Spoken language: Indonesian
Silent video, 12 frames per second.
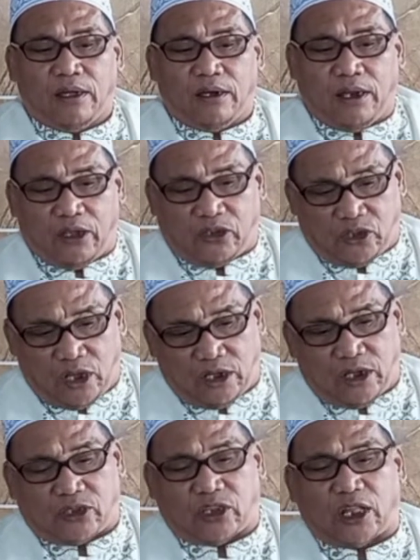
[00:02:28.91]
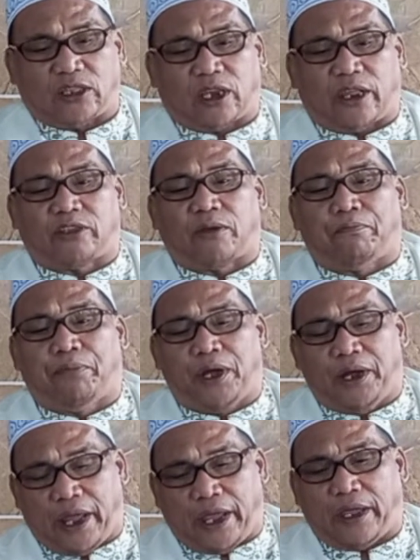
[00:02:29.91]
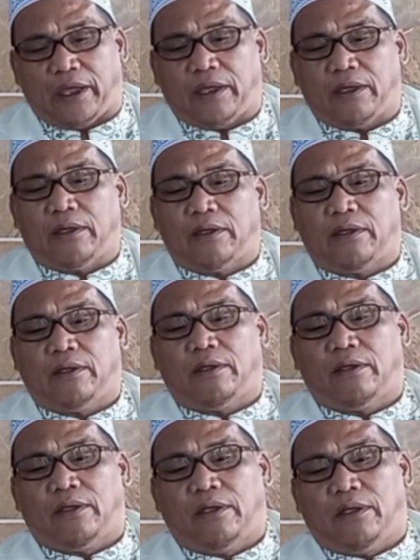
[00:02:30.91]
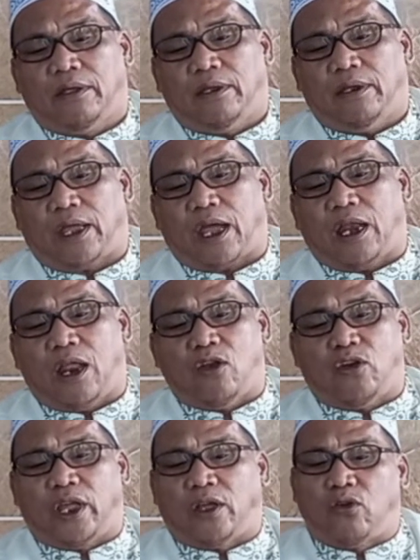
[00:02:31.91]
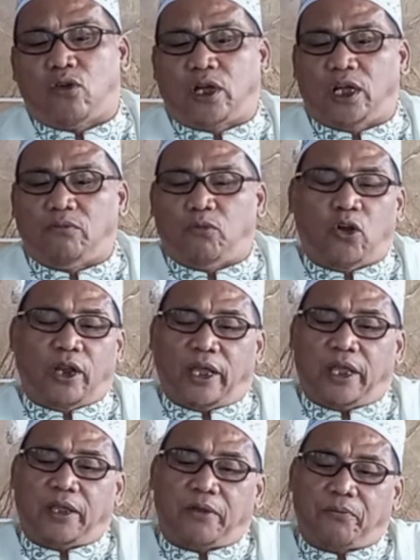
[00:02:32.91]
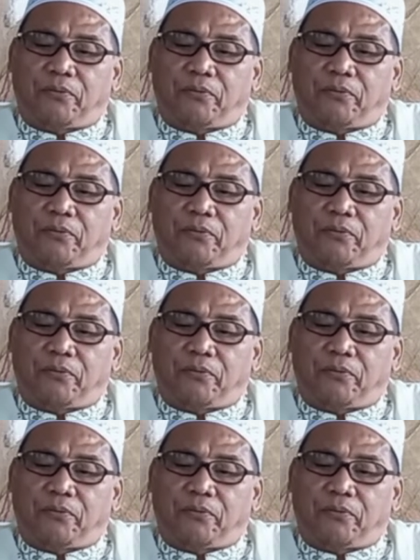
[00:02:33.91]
da seje santre sepene kalau ni kukat boleh